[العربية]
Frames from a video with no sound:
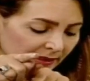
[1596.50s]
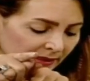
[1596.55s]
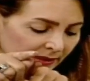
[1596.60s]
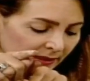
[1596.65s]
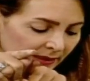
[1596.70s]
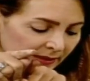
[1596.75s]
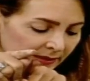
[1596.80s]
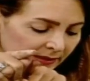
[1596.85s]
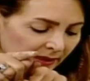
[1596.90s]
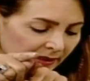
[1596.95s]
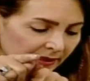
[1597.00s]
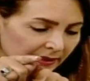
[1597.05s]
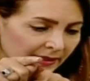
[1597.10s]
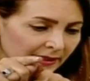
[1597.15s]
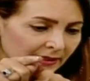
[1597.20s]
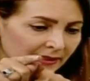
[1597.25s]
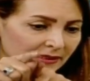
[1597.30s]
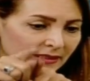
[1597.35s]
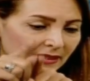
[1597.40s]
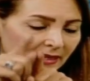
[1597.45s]
آه،
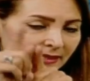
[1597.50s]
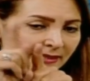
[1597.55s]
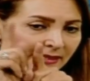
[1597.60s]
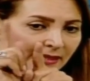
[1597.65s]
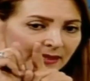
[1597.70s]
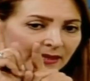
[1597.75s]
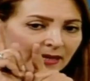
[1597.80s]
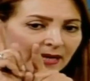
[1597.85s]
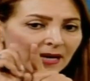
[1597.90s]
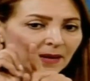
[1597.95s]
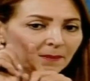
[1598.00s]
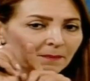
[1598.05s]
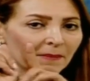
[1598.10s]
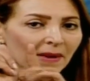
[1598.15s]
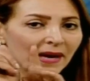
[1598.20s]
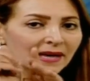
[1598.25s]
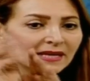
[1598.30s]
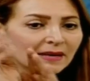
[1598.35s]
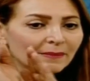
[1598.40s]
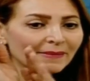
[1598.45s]
التكرير اذا
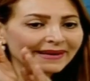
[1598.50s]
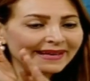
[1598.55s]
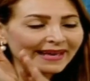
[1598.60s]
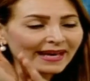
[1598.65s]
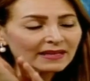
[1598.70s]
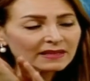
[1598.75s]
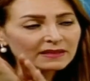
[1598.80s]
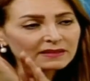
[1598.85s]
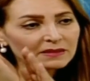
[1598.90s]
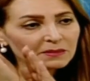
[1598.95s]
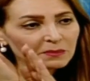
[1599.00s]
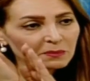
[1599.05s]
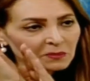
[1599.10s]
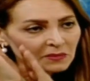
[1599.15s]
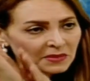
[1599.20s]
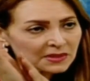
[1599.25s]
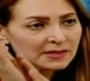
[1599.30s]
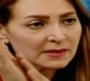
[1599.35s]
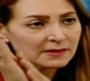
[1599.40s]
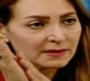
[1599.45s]
ما هي مكانه
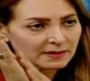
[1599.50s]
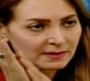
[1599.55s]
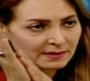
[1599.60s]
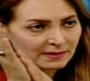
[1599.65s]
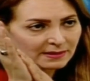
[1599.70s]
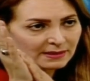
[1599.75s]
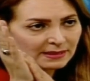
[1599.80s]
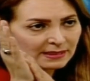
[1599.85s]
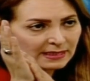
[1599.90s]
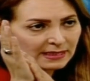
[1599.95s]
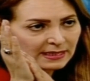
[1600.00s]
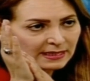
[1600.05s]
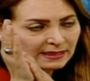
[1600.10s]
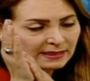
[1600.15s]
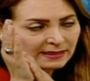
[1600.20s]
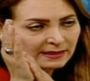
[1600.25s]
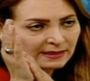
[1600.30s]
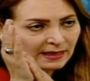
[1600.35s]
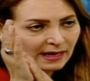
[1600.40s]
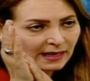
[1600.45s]
مصر
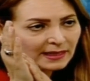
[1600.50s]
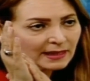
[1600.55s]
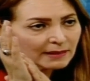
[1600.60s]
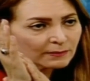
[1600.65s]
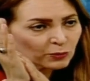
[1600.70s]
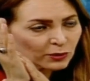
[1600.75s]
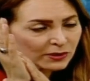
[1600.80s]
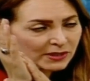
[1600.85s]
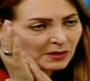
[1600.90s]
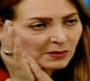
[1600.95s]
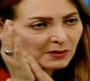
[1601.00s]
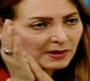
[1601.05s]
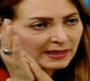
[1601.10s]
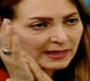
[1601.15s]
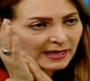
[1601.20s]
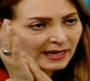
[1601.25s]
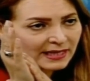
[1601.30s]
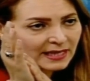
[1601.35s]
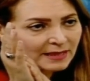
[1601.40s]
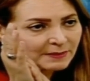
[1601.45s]
آه، على المستوى
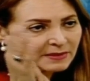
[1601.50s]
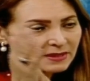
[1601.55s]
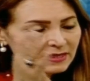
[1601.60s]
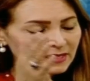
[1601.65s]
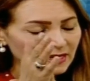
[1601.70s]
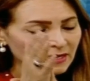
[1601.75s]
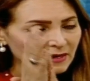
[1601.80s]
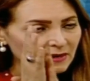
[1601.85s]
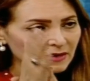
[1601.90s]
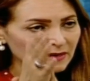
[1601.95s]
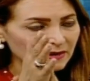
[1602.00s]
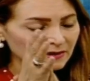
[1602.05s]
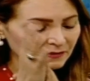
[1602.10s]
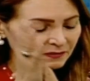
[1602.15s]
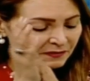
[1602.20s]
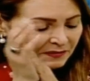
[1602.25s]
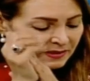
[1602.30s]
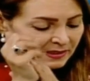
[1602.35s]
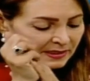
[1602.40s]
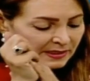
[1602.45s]
العالمي آه،
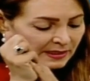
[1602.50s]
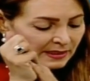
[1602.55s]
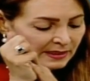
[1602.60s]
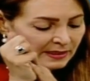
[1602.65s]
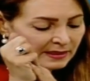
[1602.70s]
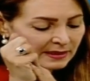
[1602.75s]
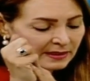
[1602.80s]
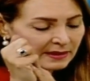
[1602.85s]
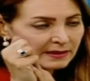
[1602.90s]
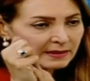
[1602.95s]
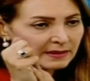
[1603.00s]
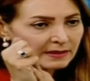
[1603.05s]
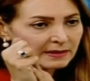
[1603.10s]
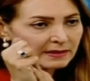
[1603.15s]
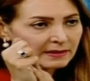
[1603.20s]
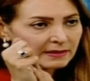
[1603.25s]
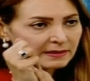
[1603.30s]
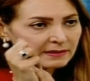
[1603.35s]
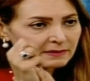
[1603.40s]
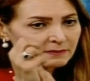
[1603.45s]
في آه،
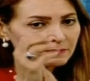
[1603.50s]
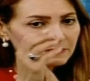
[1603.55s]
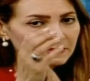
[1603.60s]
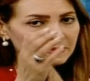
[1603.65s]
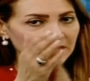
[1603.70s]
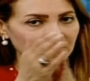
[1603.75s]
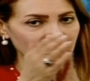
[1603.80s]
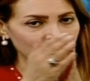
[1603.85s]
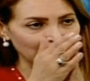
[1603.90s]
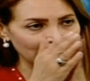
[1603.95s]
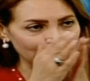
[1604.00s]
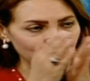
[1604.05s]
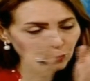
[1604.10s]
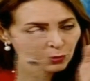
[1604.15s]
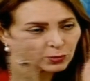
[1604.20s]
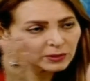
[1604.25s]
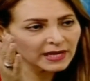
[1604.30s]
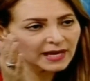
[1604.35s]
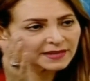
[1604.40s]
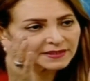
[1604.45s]
آه، يعني بعد
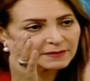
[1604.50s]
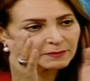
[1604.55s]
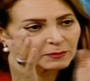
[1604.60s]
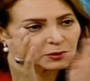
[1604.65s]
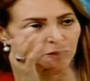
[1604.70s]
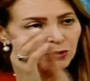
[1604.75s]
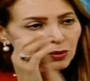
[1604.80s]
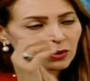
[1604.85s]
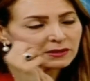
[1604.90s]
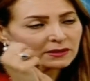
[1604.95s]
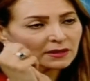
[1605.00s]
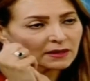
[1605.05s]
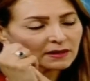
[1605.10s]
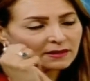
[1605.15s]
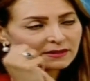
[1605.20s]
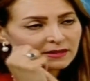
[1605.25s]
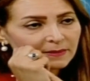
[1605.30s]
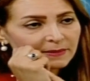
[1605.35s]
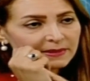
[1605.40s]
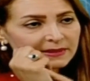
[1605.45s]
كل هذه المشروعات
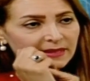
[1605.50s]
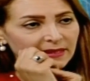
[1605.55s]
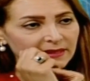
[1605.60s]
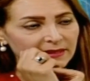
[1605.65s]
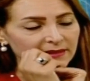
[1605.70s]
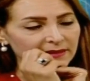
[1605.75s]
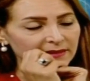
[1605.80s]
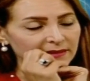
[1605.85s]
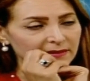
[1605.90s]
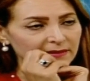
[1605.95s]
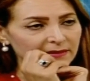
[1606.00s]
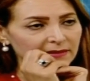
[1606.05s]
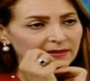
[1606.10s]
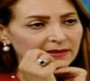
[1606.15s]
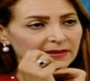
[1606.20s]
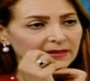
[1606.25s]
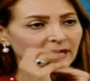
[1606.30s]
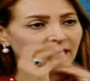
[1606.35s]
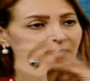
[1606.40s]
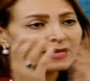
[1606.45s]
الخاصه بالتكرير احنا
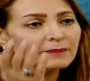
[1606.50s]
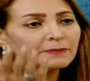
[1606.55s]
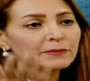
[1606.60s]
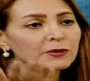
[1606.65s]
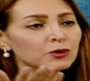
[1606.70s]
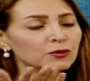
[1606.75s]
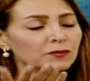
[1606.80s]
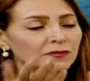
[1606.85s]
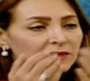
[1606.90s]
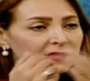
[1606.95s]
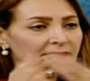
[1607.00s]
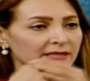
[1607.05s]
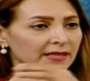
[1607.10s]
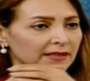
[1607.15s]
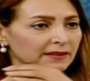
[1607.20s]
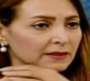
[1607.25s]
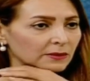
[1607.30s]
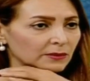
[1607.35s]
العالم بيشوفنا ازاي احنا